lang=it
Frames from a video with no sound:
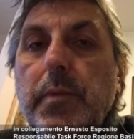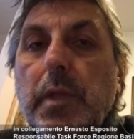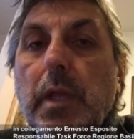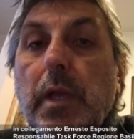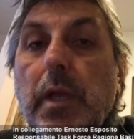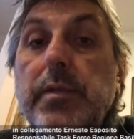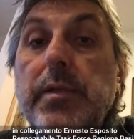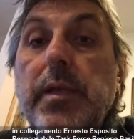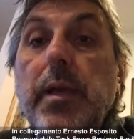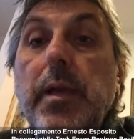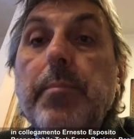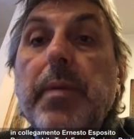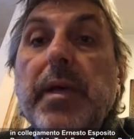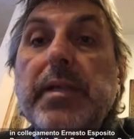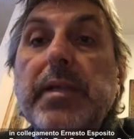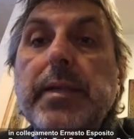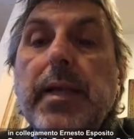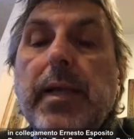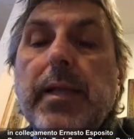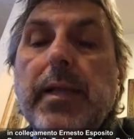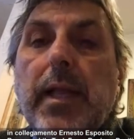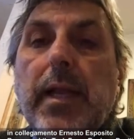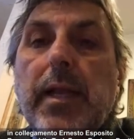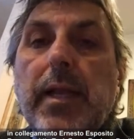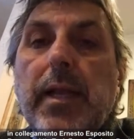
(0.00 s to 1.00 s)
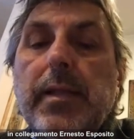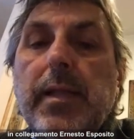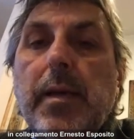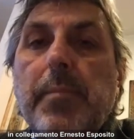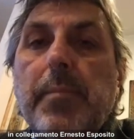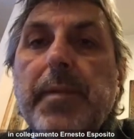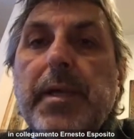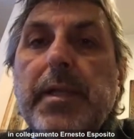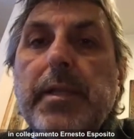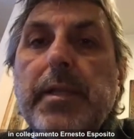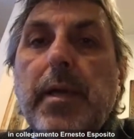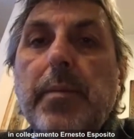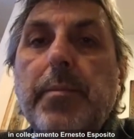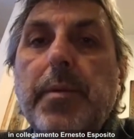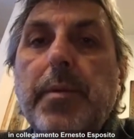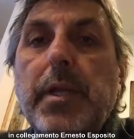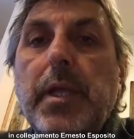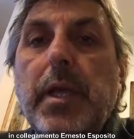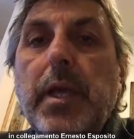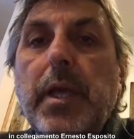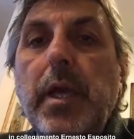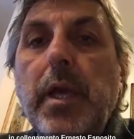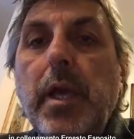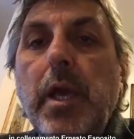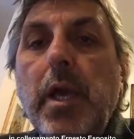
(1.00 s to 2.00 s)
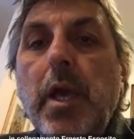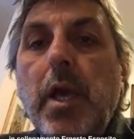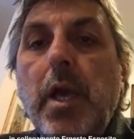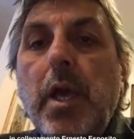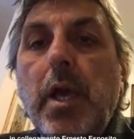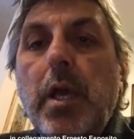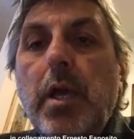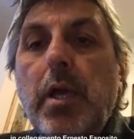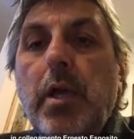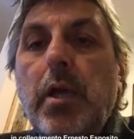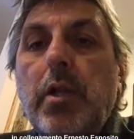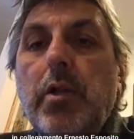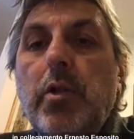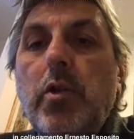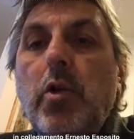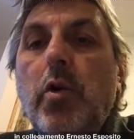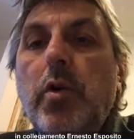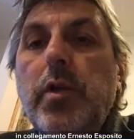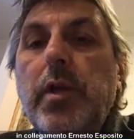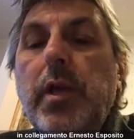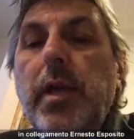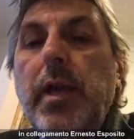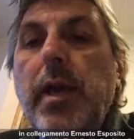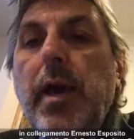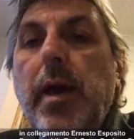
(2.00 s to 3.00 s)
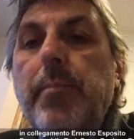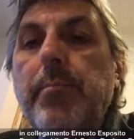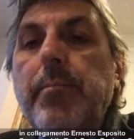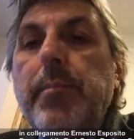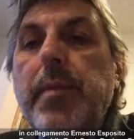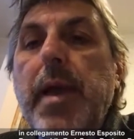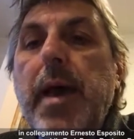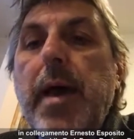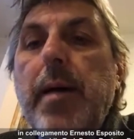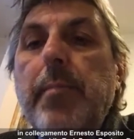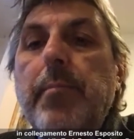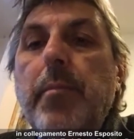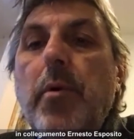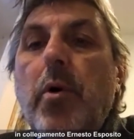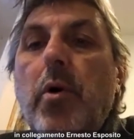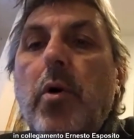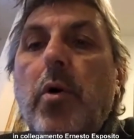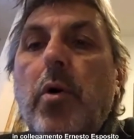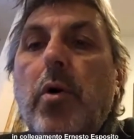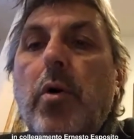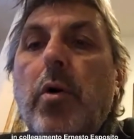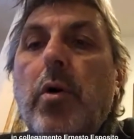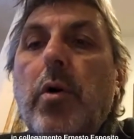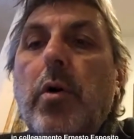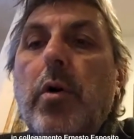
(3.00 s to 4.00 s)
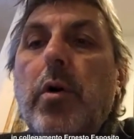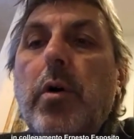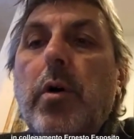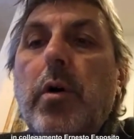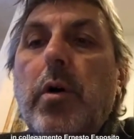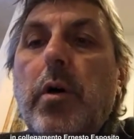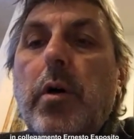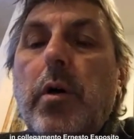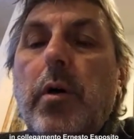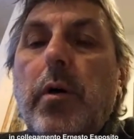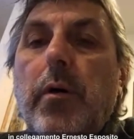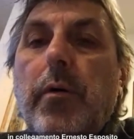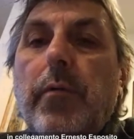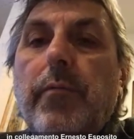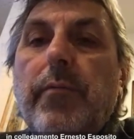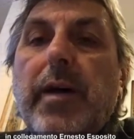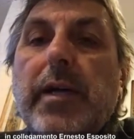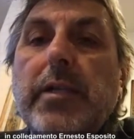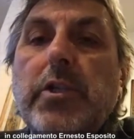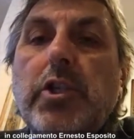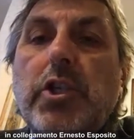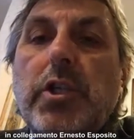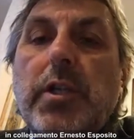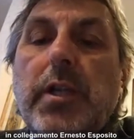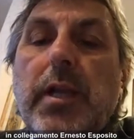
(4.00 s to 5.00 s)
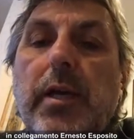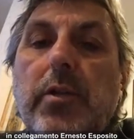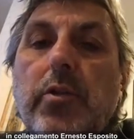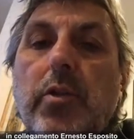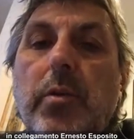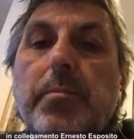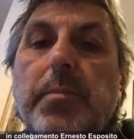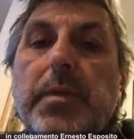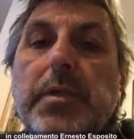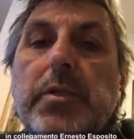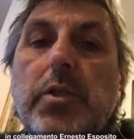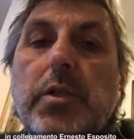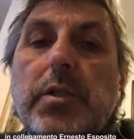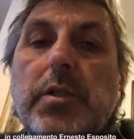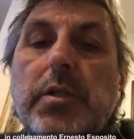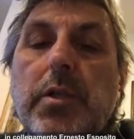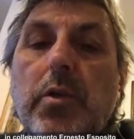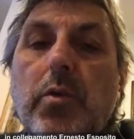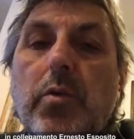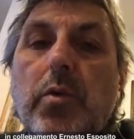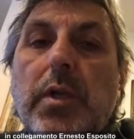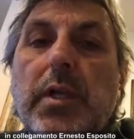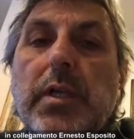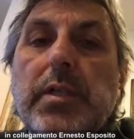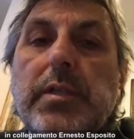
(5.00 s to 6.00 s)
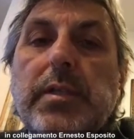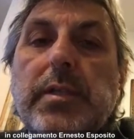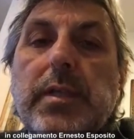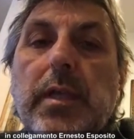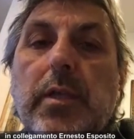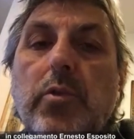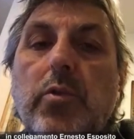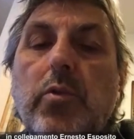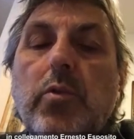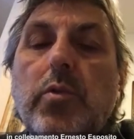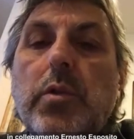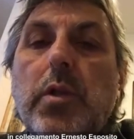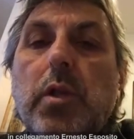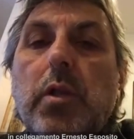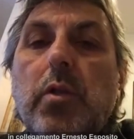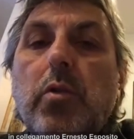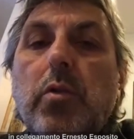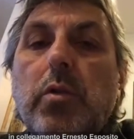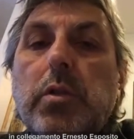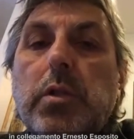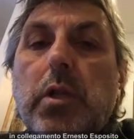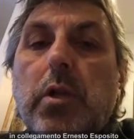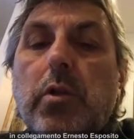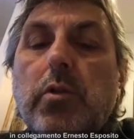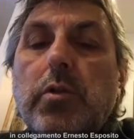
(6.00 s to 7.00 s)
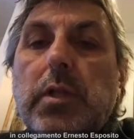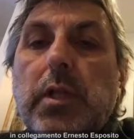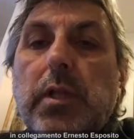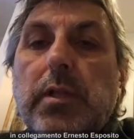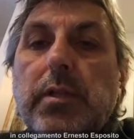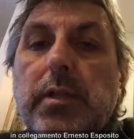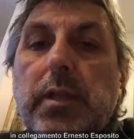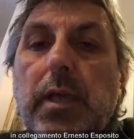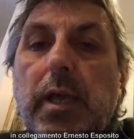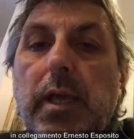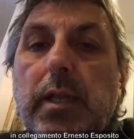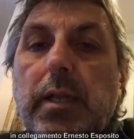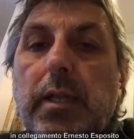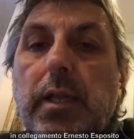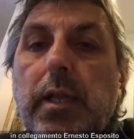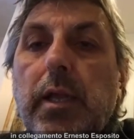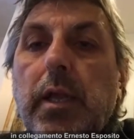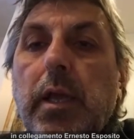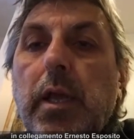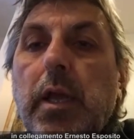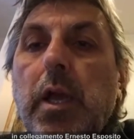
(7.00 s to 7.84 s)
Si è abbassata l'età media perché eh, noi abbiamo oh, vaccinato e messo in sicurezza tutti gli ultraottantenni.